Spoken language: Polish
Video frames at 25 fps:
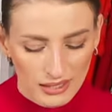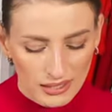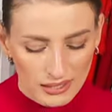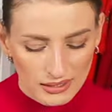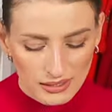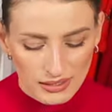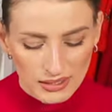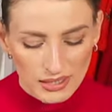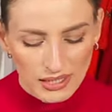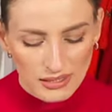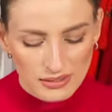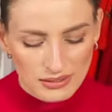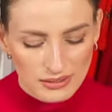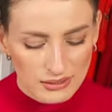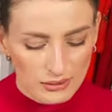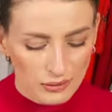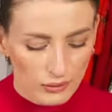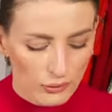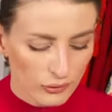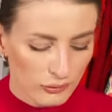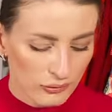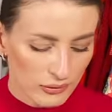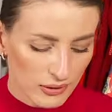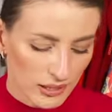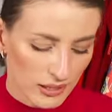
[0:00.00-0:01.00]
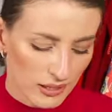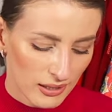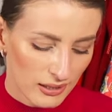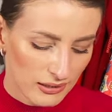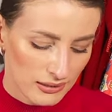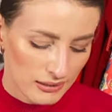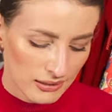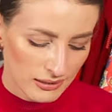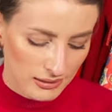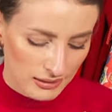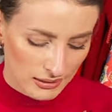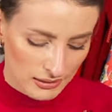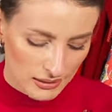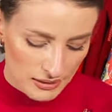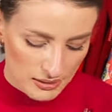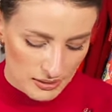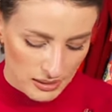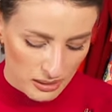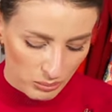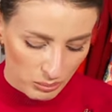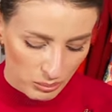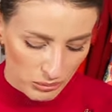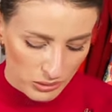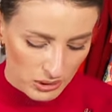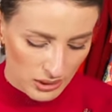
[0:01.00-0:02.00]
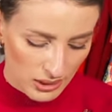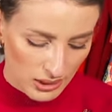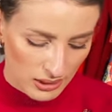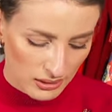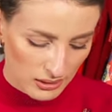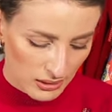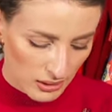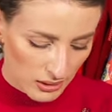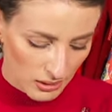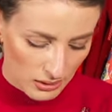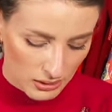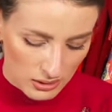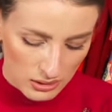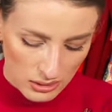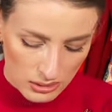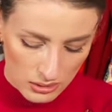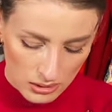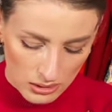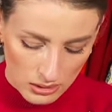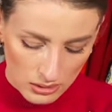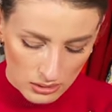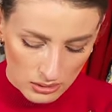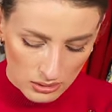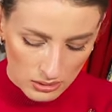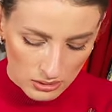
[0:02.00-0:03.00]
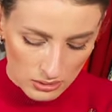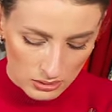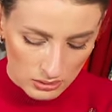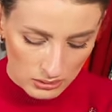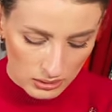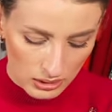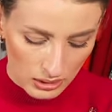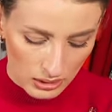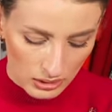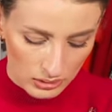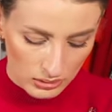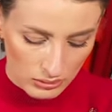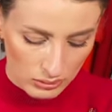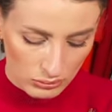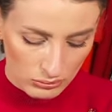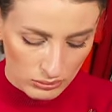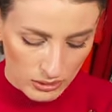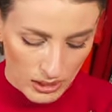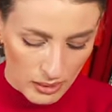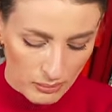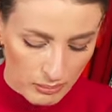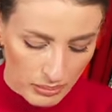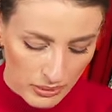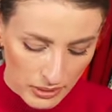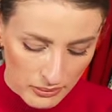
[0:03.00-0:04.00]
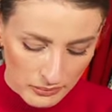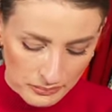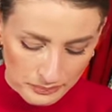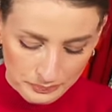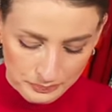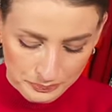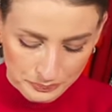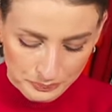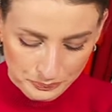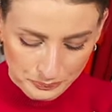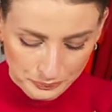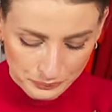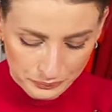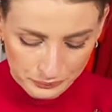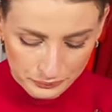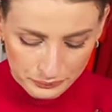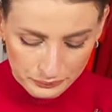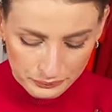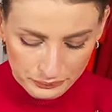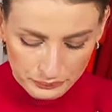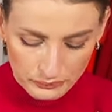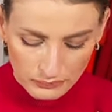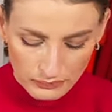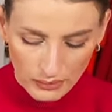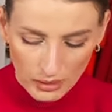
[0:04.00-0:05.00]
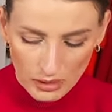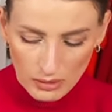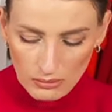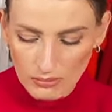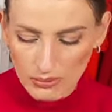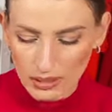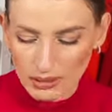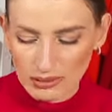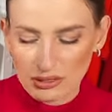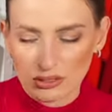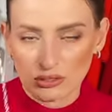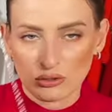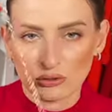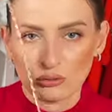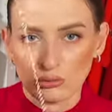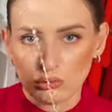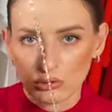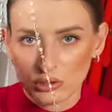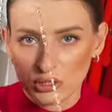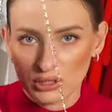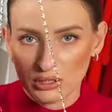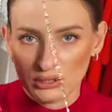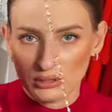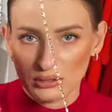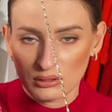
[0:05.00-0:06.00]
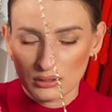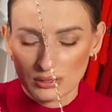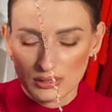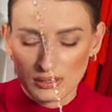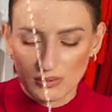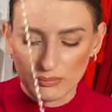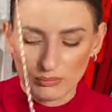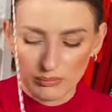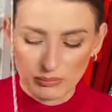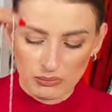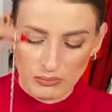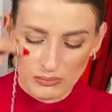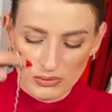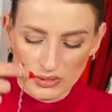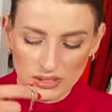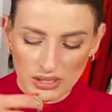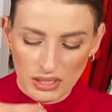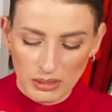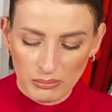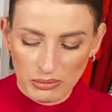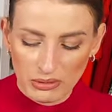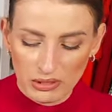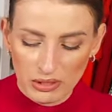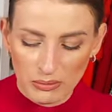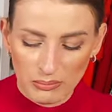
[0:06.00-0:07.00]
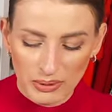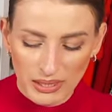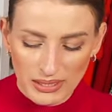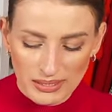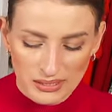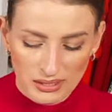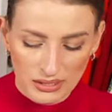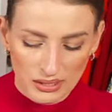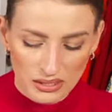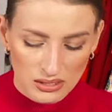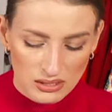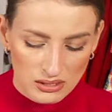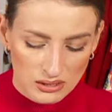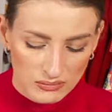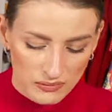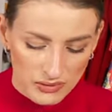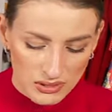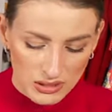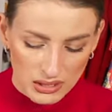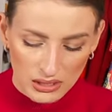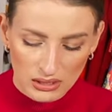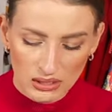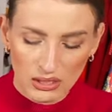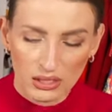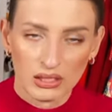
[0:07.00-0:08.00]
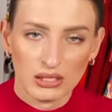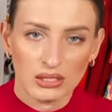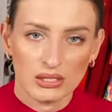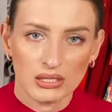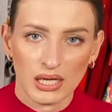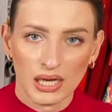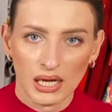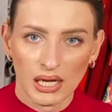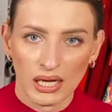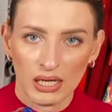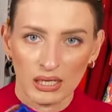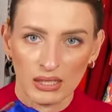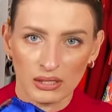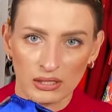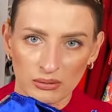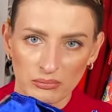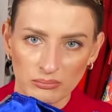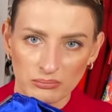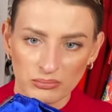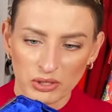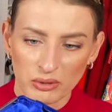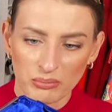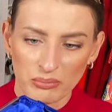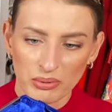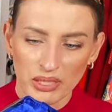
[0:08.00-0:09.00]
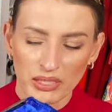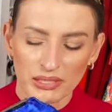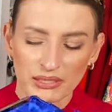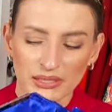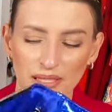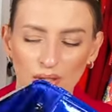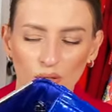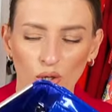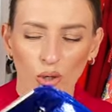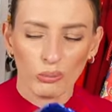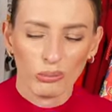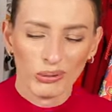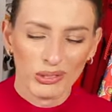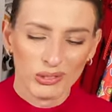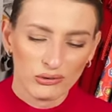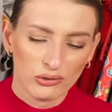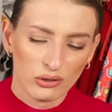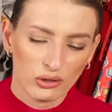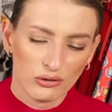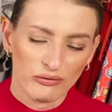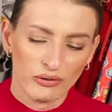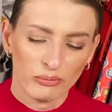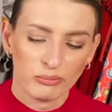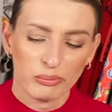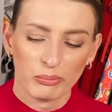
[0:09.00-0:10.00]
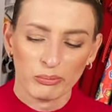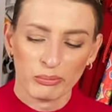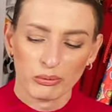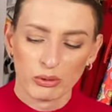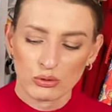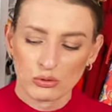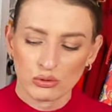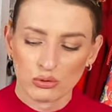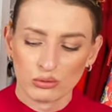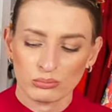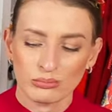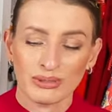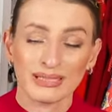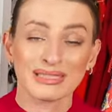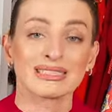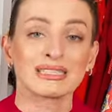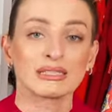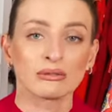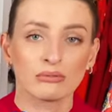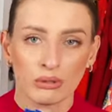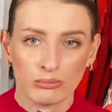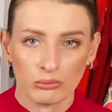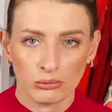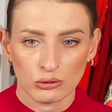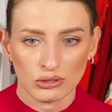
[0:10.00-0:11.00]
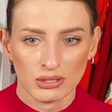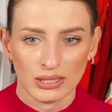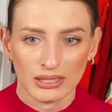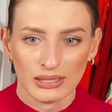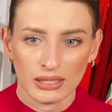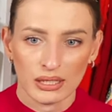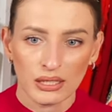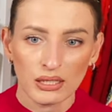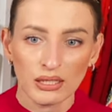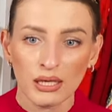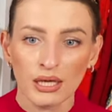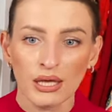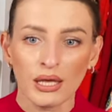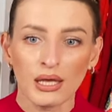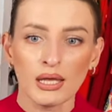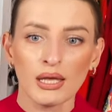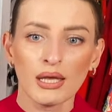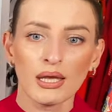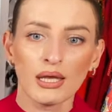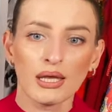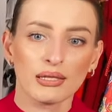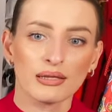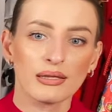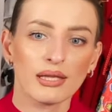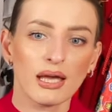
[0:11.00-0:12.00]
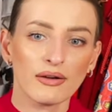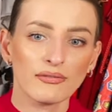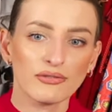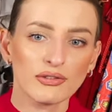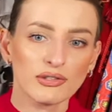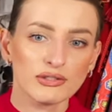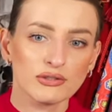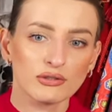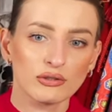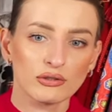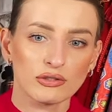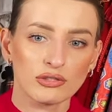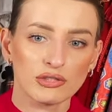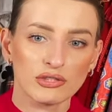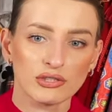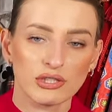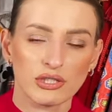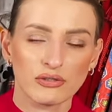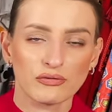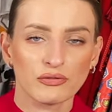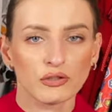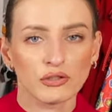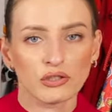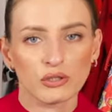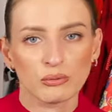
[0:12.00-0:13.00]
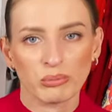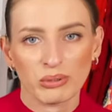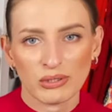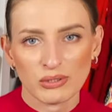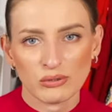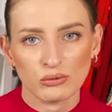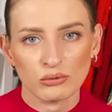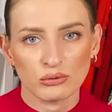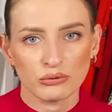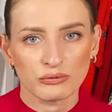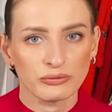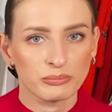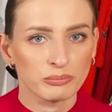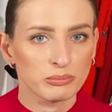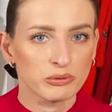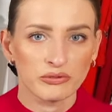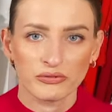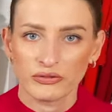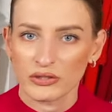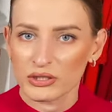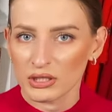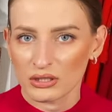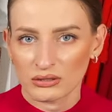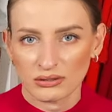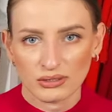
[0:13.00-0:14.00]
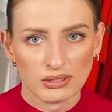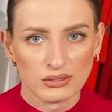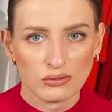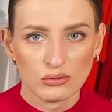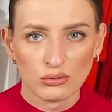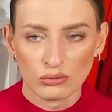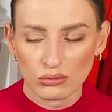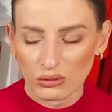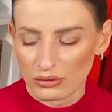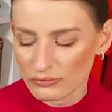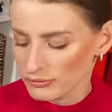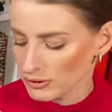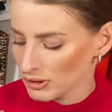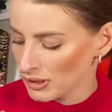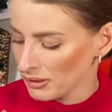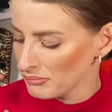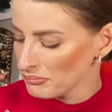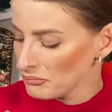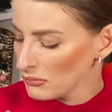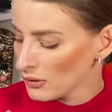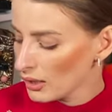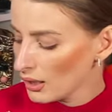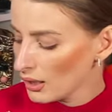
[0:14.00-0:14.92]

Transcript: Jest ona zapinana i na tą napę i ma też długi srebrny pasek jest w stanie idealnym. Przepiękna kobaltowa po prostu, marzyłam o takiej. Nawet do tych czerwonych pazurów wygląda cudownie.